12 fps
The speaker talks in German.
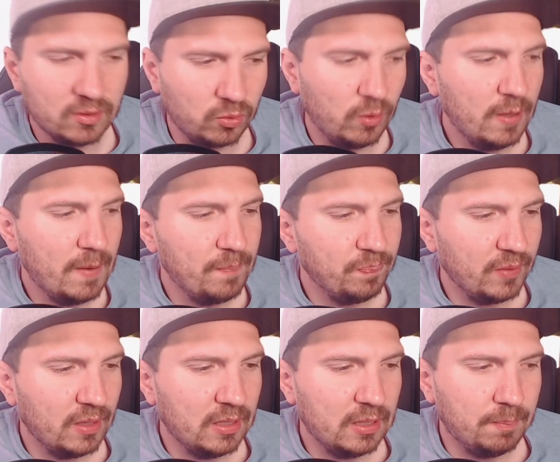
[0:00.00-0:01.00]
Also,
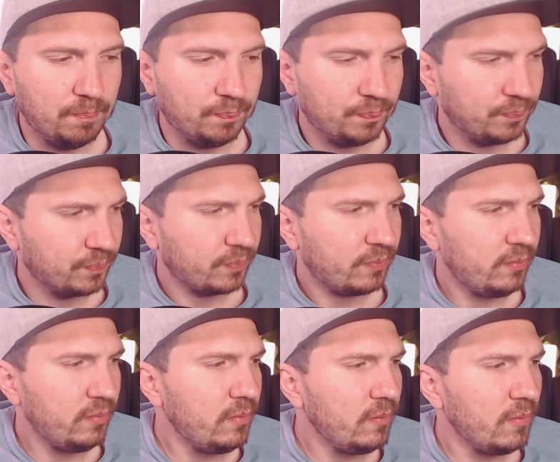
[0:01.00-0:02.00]
ähm,
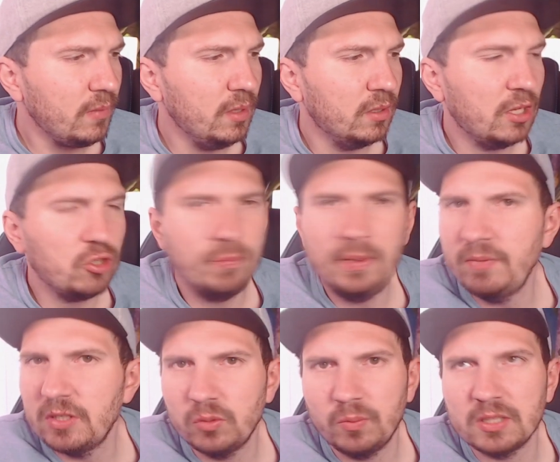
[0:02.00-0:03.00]
äh, da
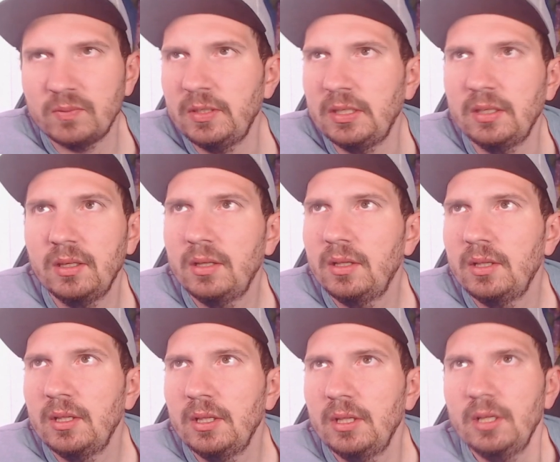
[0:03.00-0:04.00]
spielen wir sowas wie
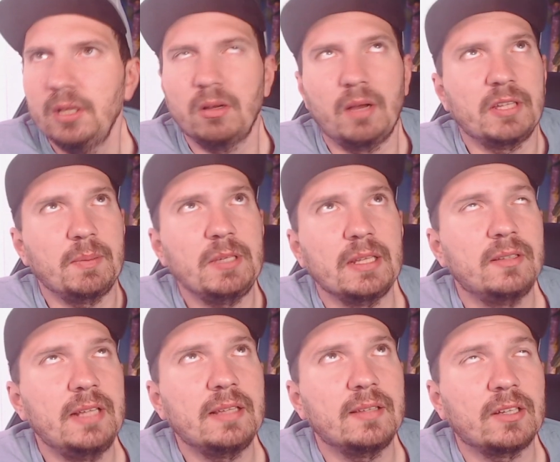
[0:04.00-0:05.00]
was habe ich
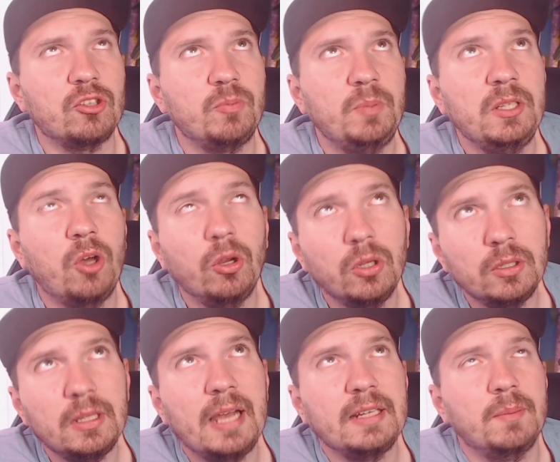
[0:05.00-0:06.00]
jetzt letzte Zeit gespielt? Hollow
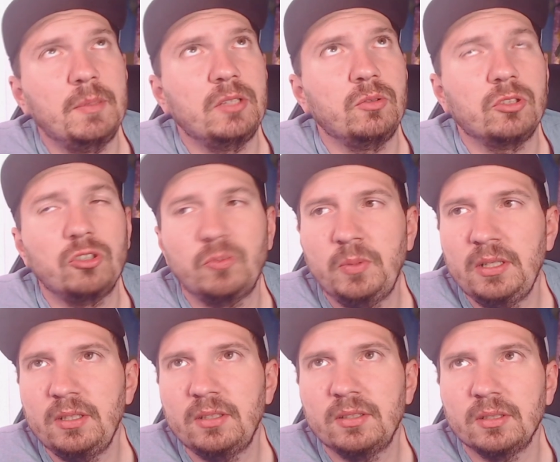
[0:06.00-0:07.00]
Knight habe ich
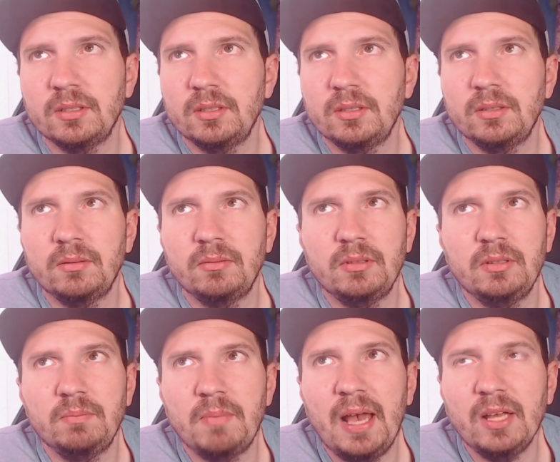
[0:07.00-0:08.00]
durchgespielt,
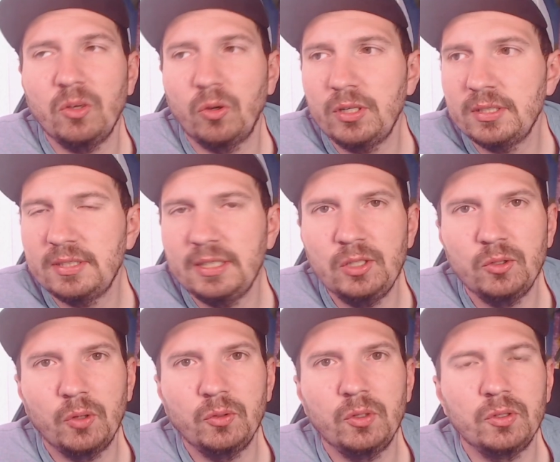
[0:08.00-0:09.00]
äh, Mario Odyssey, die
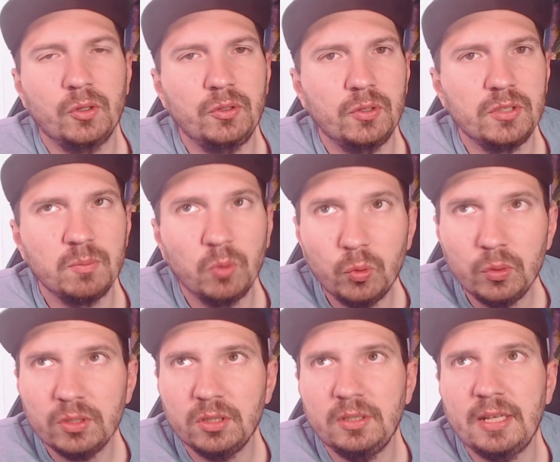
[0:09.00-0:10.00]
999
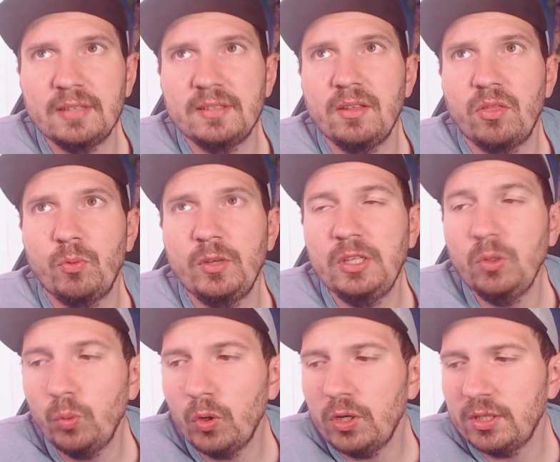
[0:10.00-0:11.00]
Monde, jetzt die
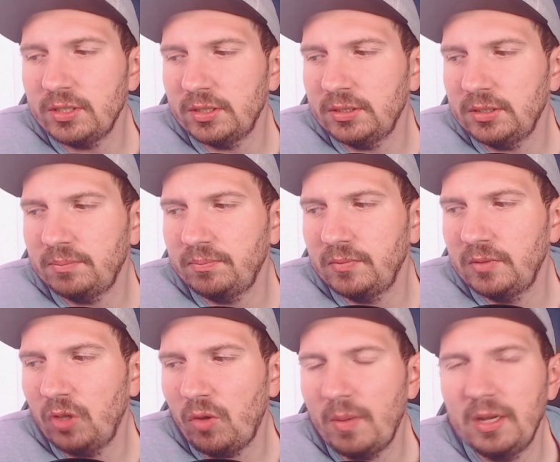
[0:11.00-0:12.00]
3D World
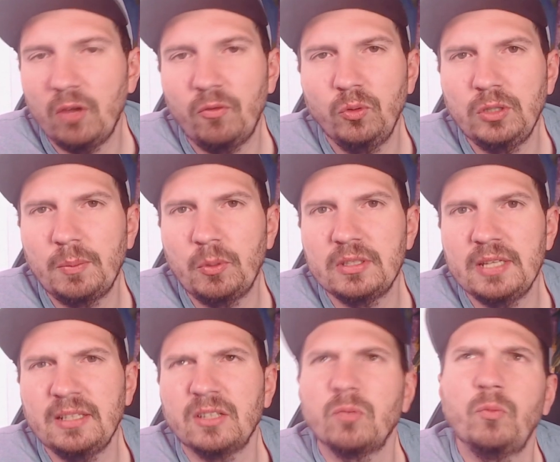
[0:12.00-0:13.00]
ähm, nochmal auf
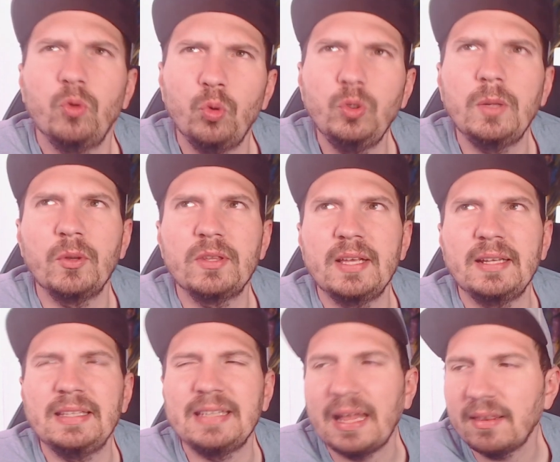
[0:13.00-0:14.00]
100%, also wohl 100%
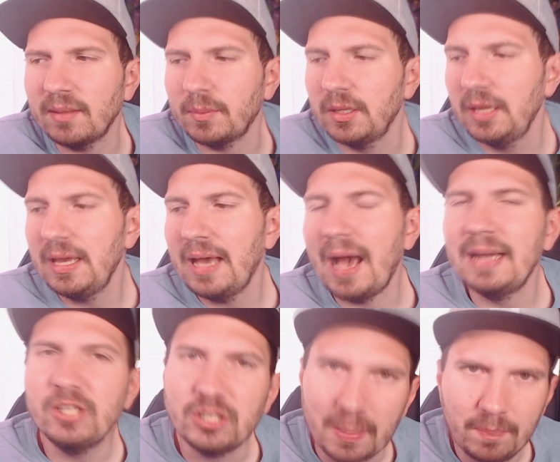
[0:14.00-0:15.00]
nicht ganz, aber
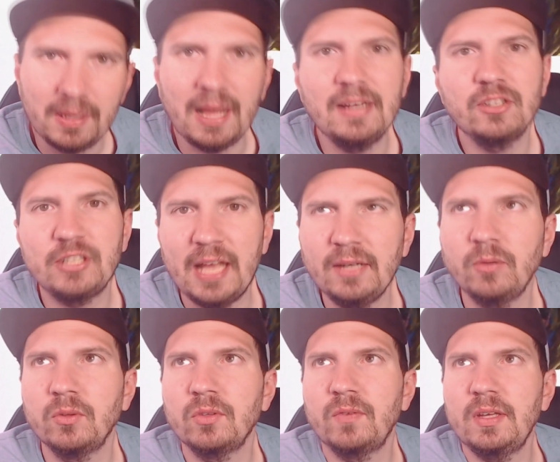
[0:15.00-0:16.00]
alle Stempel, alle Sterne
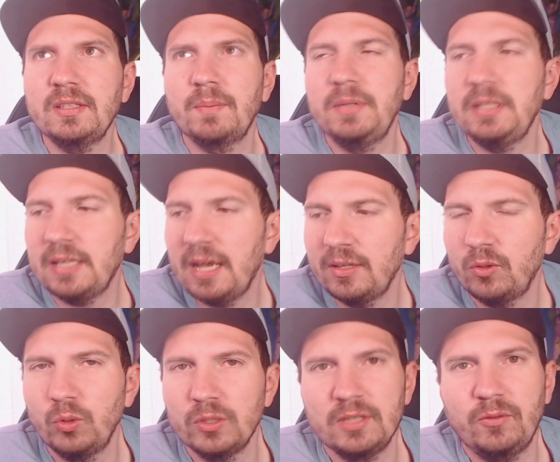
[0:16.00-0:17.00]
und sowas. Da bin ich gerade
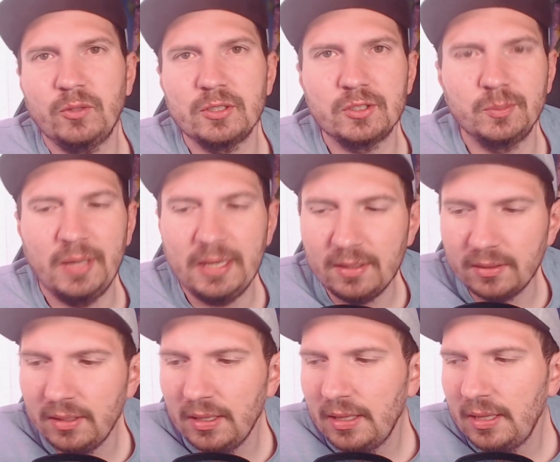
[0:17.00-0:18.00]
kurz davor, das zu
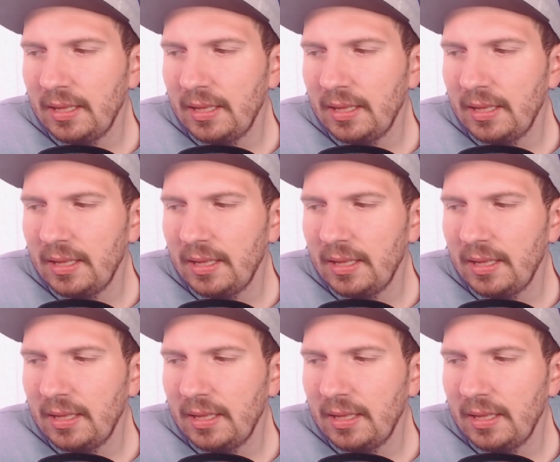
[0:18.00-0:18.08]
beenden.